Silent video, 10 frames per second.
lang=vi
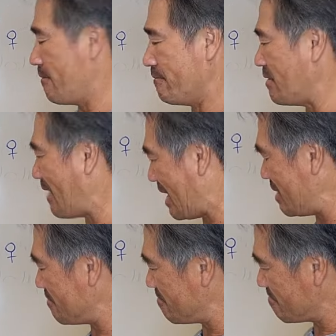vì vậy
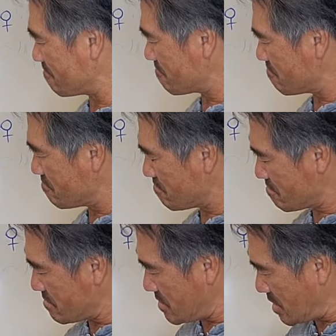
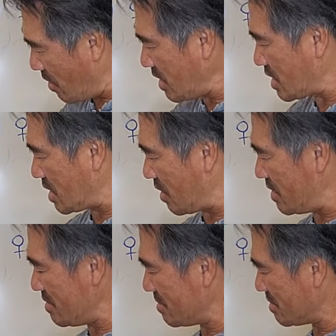nói gì thì nói
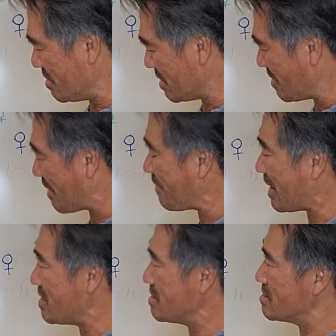các bạn phải